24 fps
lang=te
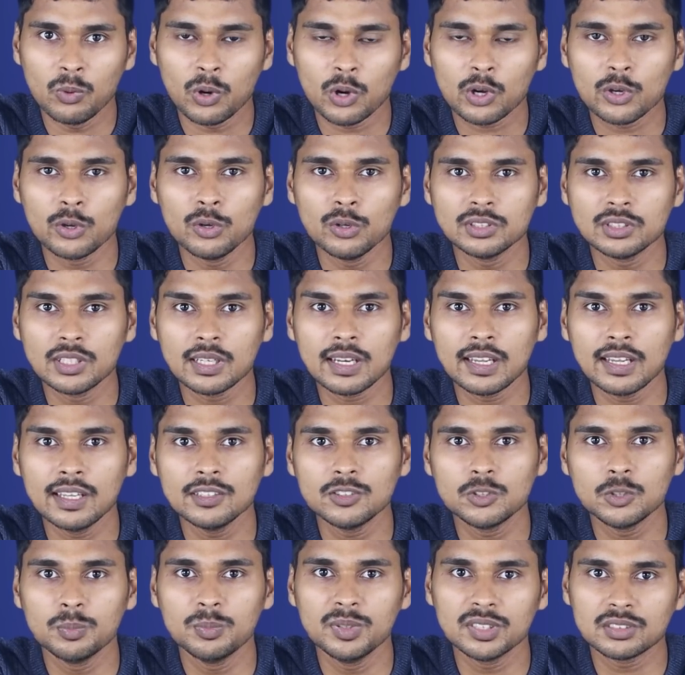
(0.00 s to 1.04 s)
ఒక యూజర్కి
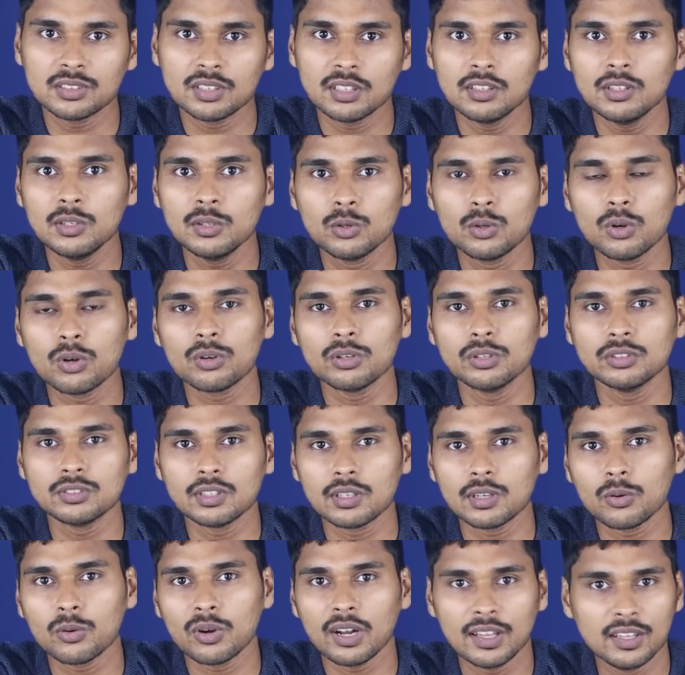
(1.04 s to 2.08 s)
ఏది చూపిస్తుందో ఇంకొక
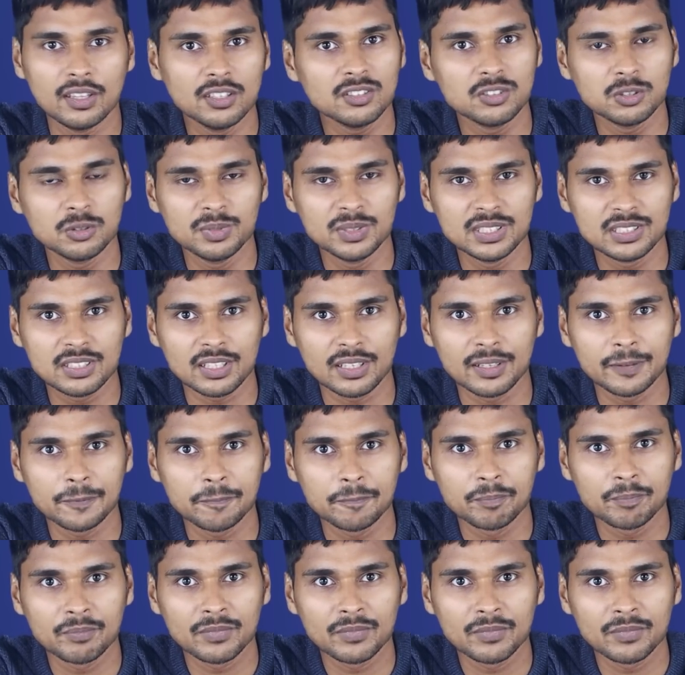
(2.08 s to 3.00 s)
యూజర్కి కూడా అదే చూపించాలి